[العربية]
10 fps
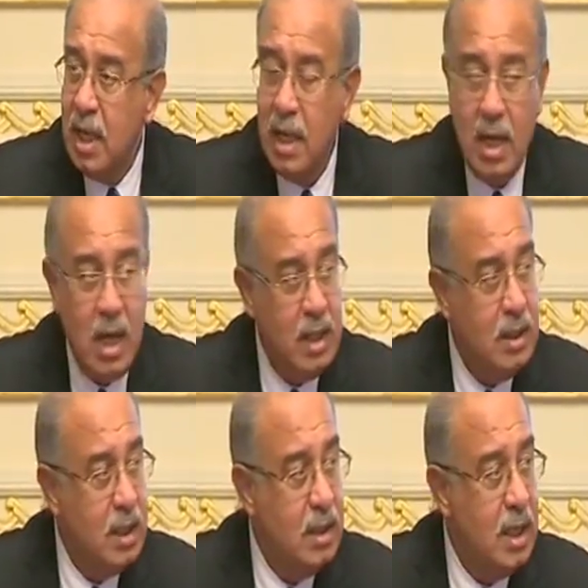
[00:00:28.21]
آه،
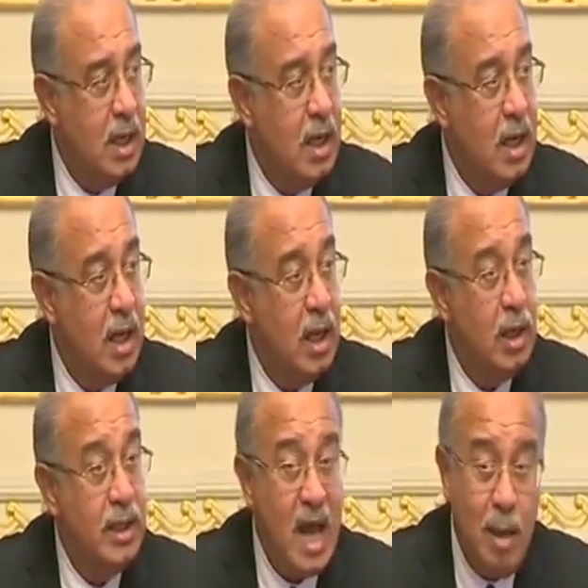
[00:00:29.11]
ايضا
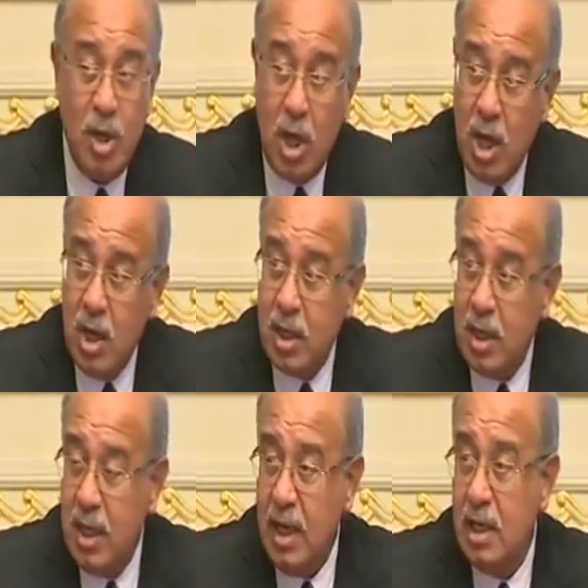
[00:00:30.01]
الدعم
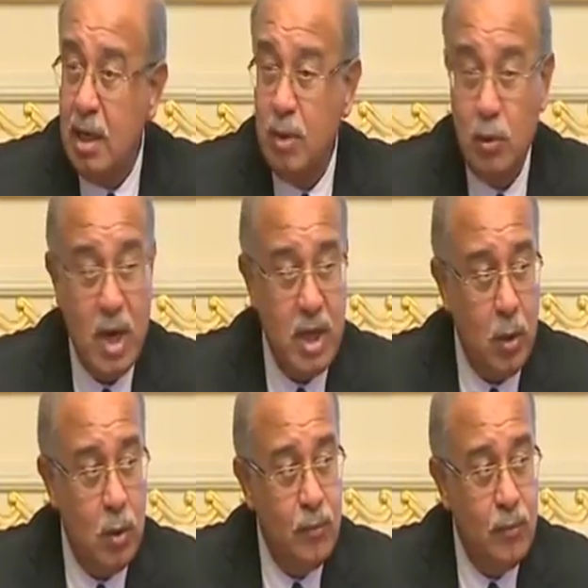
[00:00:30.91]
الاخر اللي احنا بنوجهه